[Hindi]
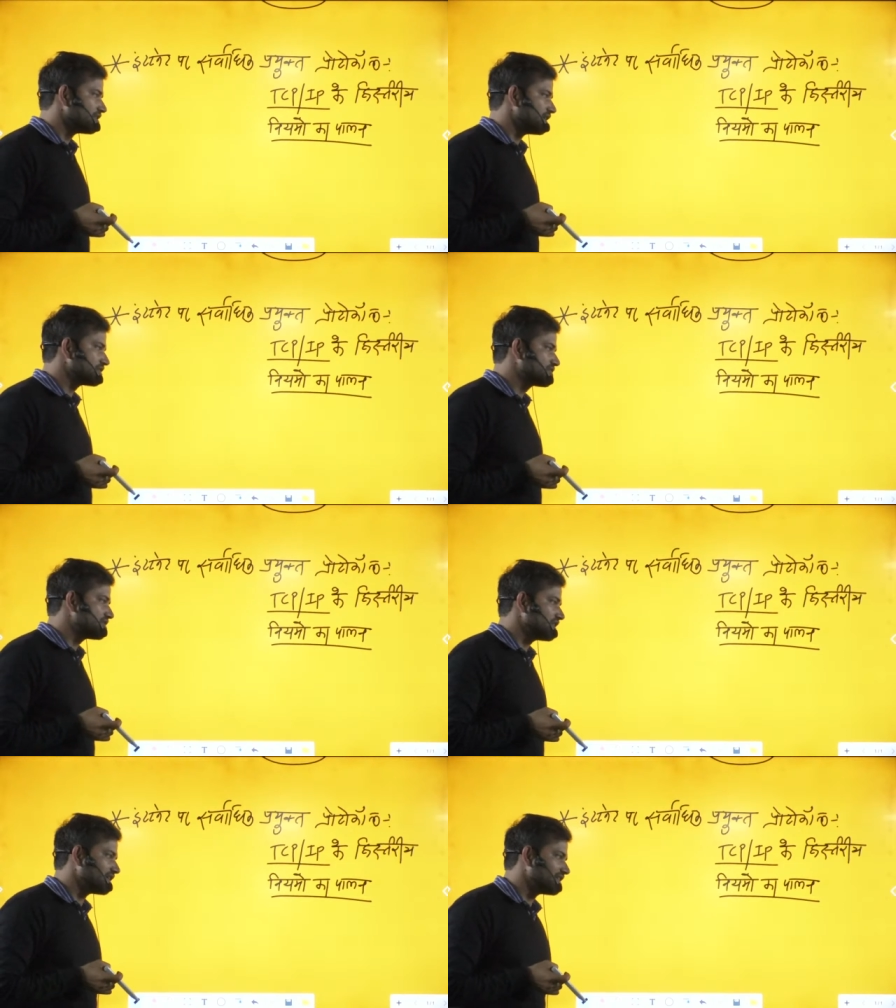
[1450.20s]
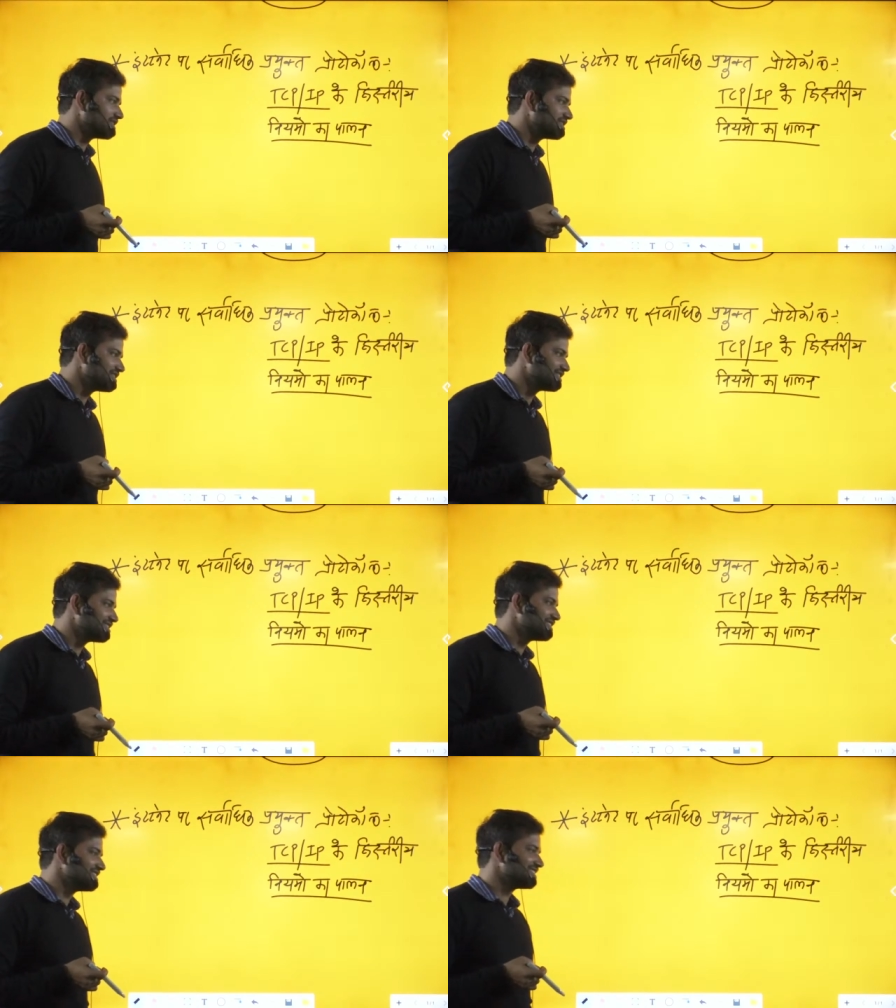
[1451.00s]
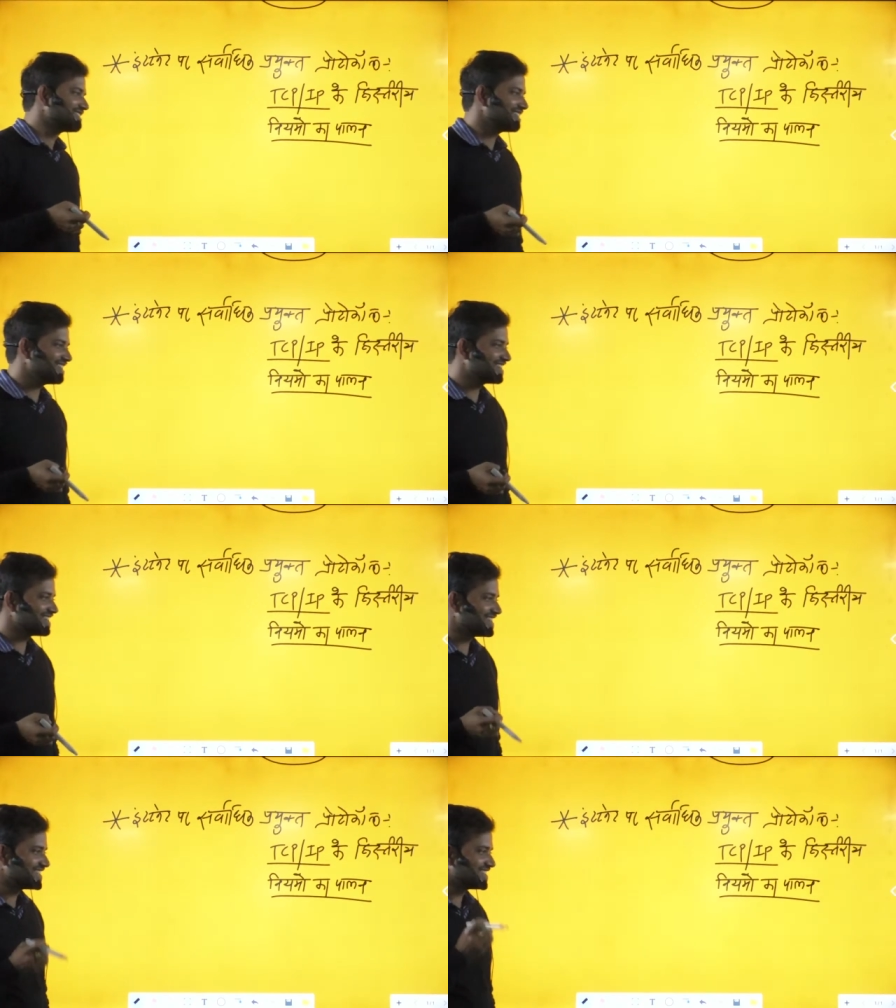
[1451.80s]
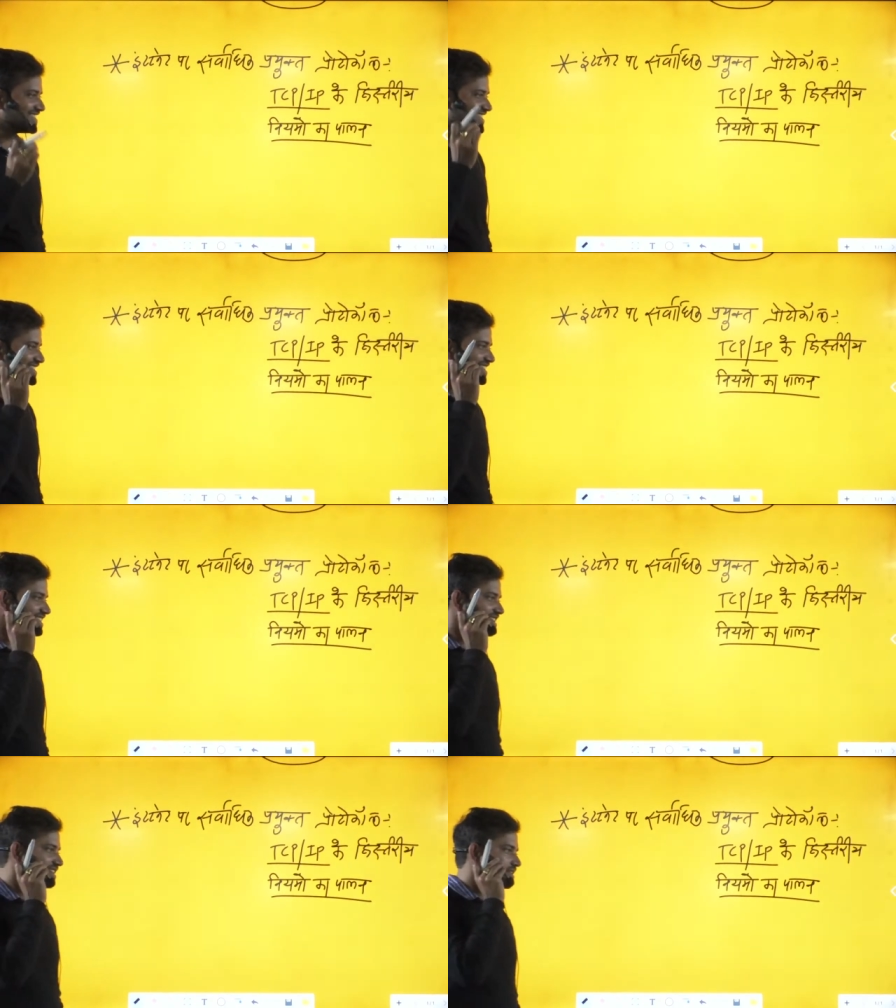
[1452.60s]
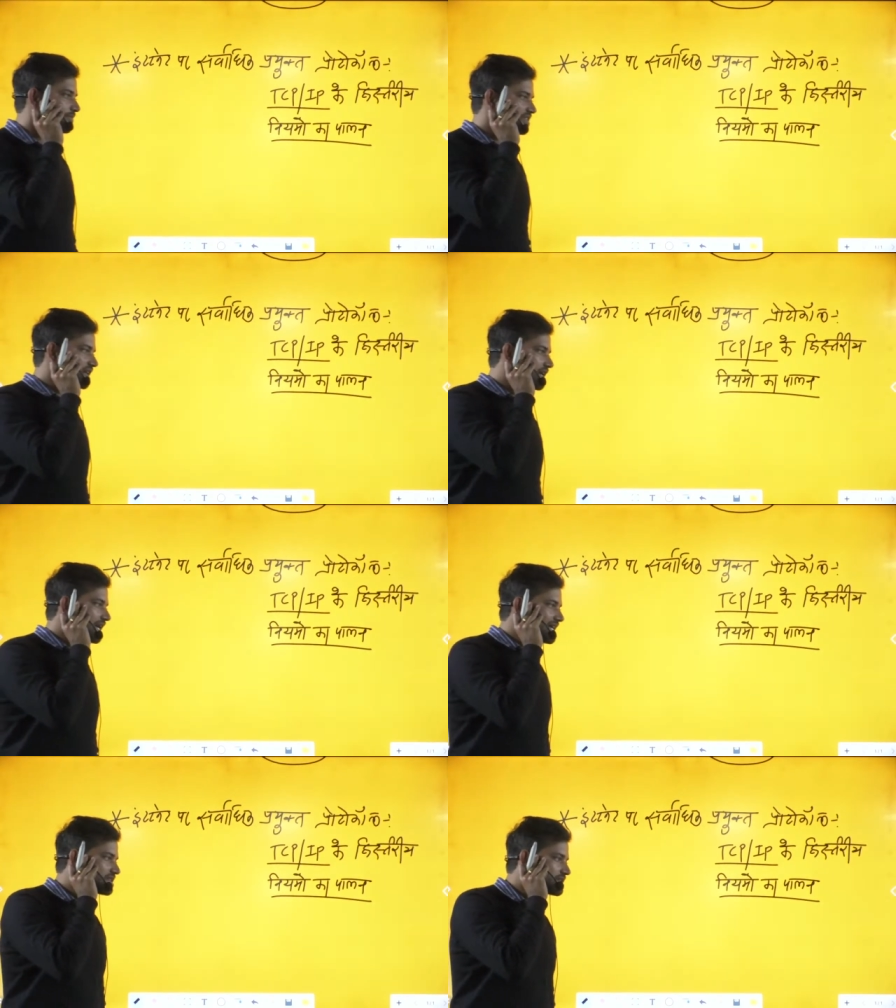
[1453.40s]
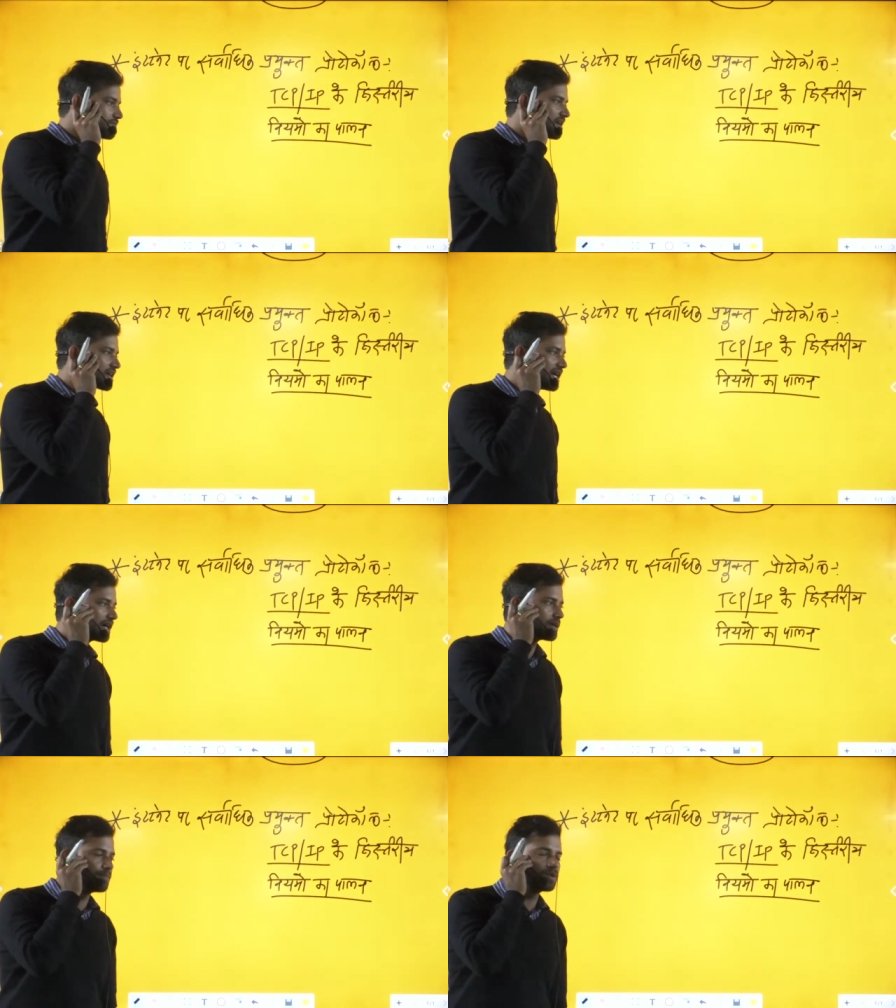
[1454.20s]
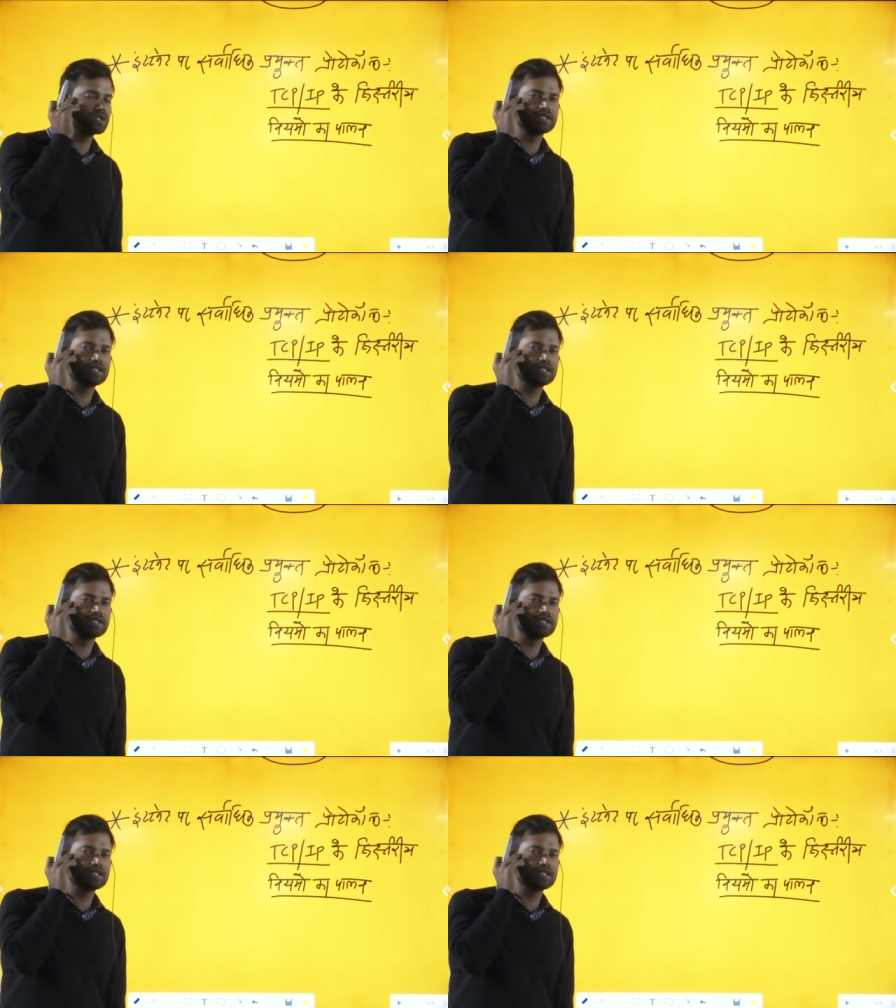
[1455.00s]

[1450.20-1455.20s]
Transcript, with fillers: अच्छा ठीक है बच्चे क्लासेस में क्या कंप्यूटर